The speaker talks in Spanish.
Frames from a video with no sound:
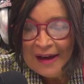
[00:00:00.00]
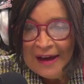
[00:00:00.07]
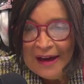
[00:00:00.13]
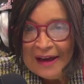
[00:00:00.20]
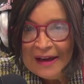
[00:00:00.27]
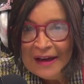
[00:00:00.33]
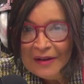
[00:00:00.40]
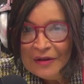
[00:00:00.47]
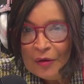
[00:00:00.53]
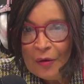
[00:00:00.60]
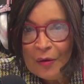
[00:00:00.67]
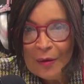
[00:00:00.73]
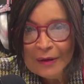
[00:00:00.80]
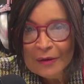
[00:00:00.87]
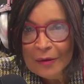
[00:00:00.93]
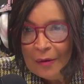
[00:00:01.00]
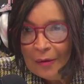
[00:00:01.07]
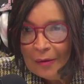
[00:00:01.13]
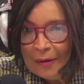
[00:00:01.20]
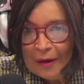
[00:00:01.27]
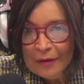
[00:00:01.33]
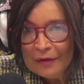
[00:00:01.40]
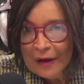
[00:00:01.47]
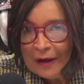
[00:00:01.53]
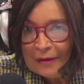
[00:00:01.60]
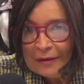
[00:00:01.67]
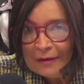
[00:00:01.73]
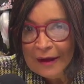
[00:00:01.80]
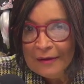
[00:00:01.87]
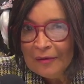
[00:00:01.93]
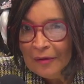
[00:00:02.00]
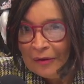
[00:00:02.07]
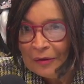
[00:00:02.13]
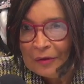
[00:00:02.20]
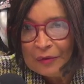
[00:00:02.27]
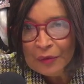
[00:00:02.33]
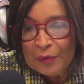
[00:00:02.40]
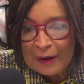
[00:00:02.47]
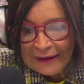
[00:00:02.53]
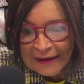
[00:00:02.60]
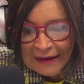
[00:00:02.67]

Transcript: Y yo cuando, eh, o sea, cuando tú, eh,